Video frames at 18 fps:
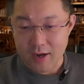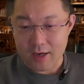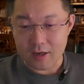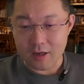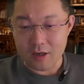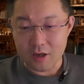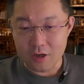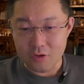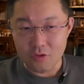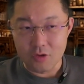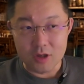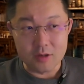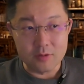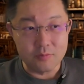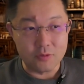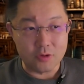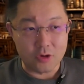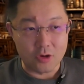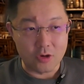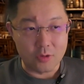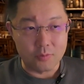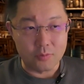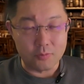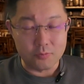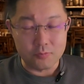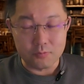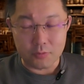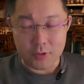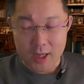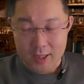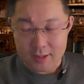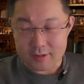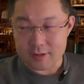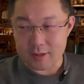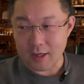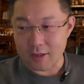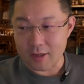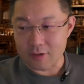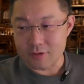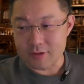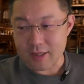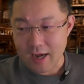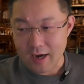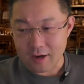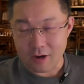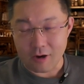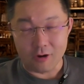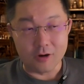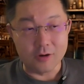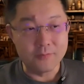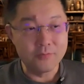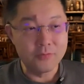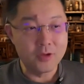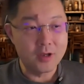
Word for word: 加了60 Pro Plus 啊，又加了号，